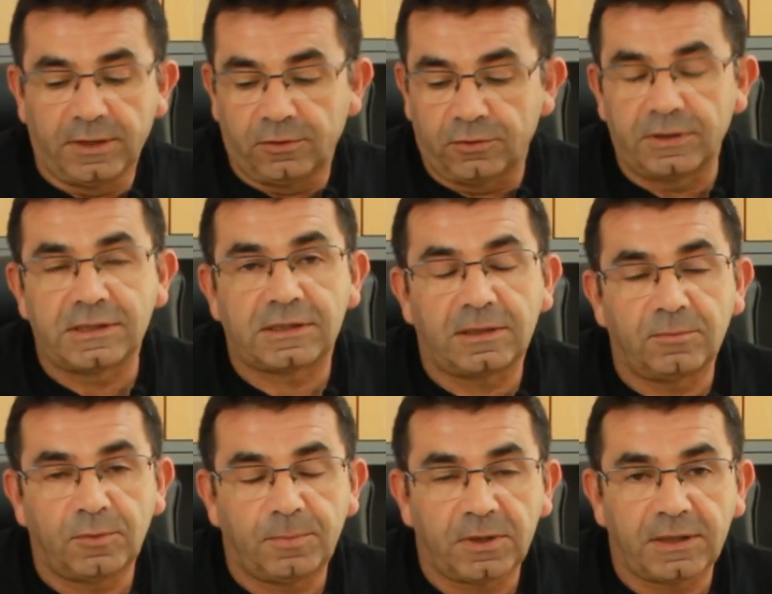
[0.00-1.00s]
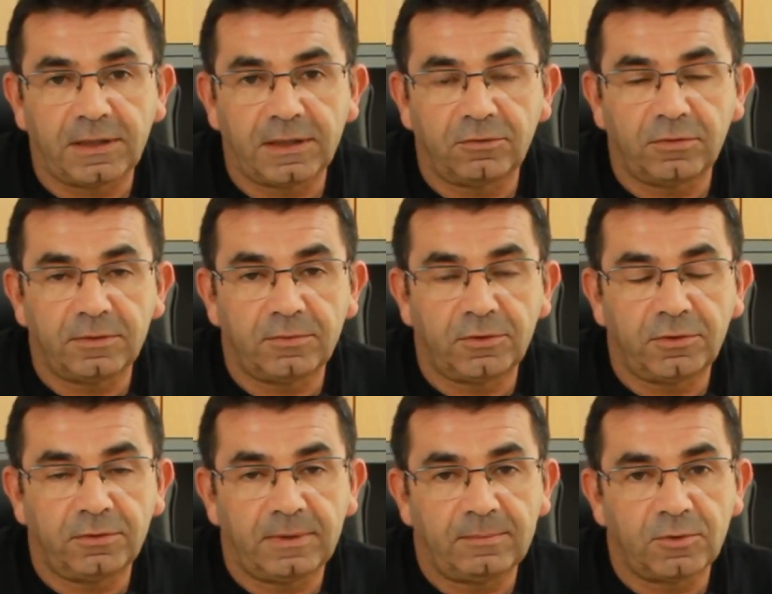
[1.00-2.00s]
Bueno, estamos por aquí de
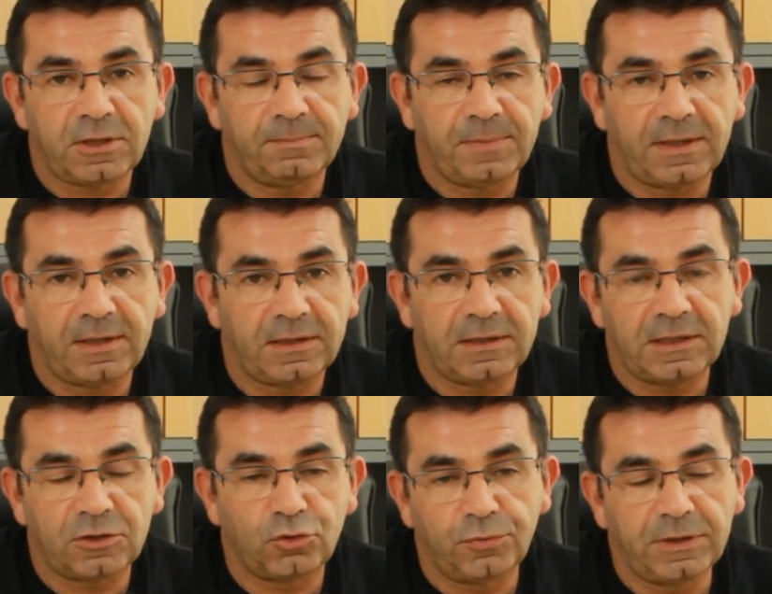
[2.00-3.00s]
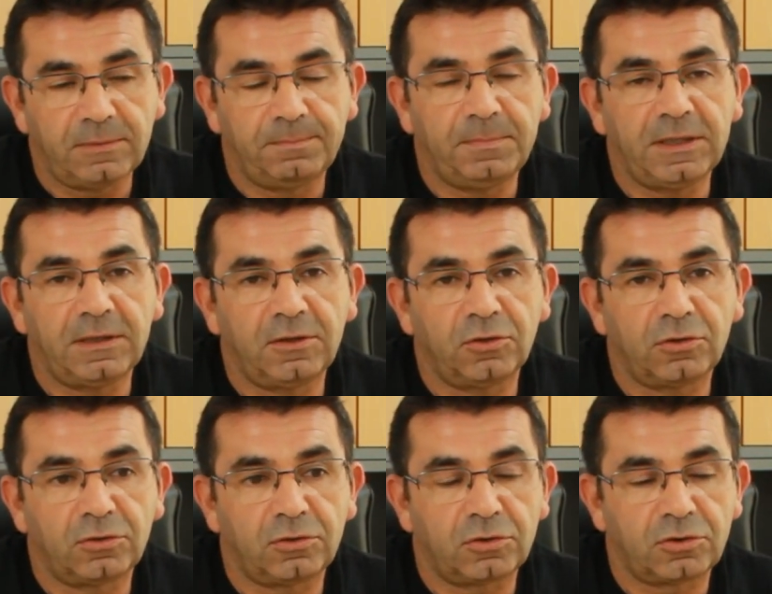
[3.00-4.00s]
nuevo, vamos a empezar ya a subir
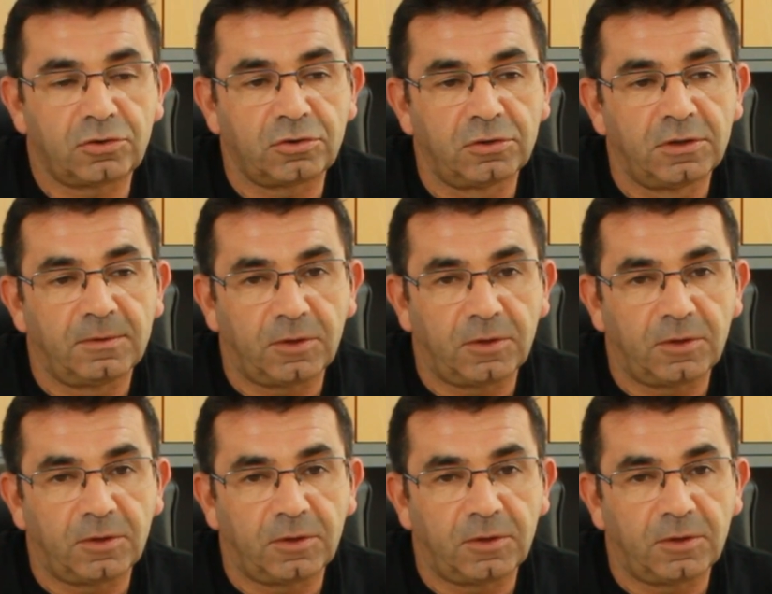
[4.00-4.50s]
vídeos